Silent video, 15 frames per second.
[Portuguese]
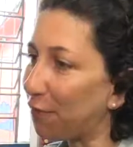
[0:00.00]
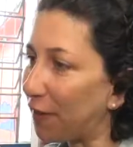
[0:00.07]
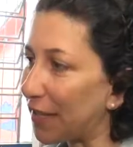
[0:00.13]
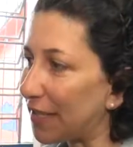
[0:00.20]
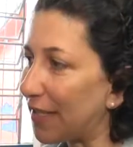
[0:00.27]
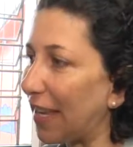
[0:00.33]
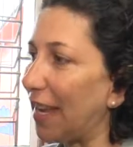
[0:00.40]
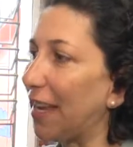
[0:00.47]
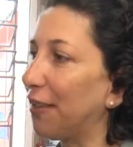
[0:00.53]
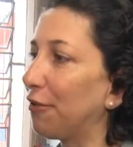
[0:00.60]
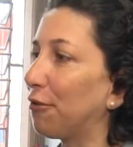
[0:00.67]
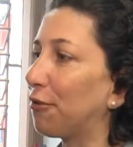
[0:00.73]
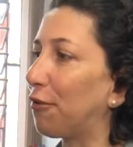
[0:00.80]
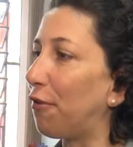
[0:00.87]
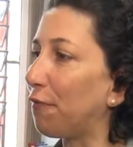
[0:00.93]

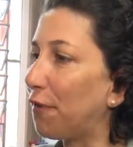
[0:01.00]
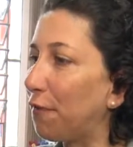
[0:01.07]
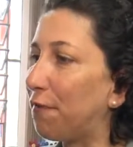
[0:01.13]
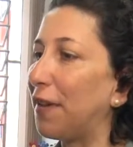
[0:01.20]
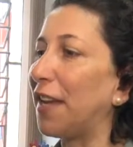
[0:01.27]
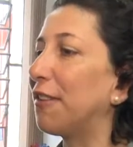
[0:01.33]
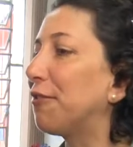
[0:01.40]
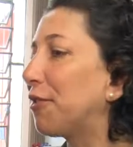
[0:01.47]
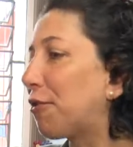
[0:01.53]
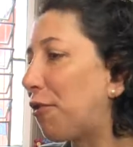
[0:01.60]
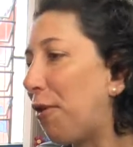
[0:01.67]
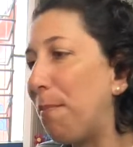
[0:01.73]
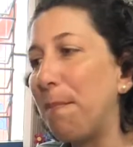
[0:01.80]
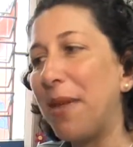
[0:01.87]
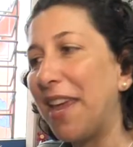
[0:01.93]
fazendo, convivendo e
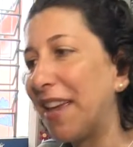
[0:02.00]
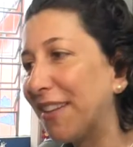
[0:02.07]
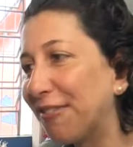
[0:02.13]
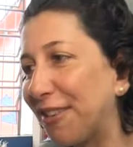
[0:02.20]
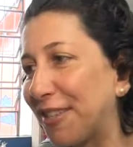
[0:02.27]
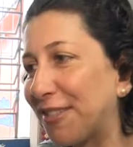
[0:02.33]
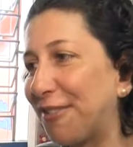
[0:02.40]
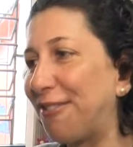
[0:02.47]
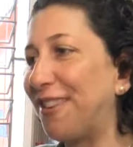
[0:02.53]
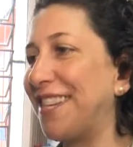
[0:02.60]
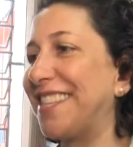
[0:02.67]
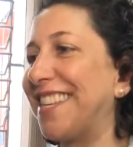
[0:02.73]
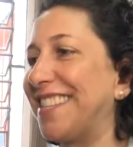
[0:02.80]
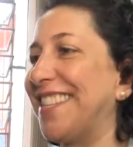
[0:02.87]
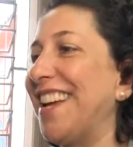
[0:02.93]
comendo as
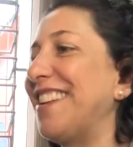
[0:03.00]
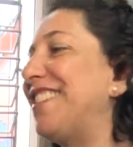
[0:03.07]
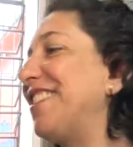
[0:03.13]
coisas, né?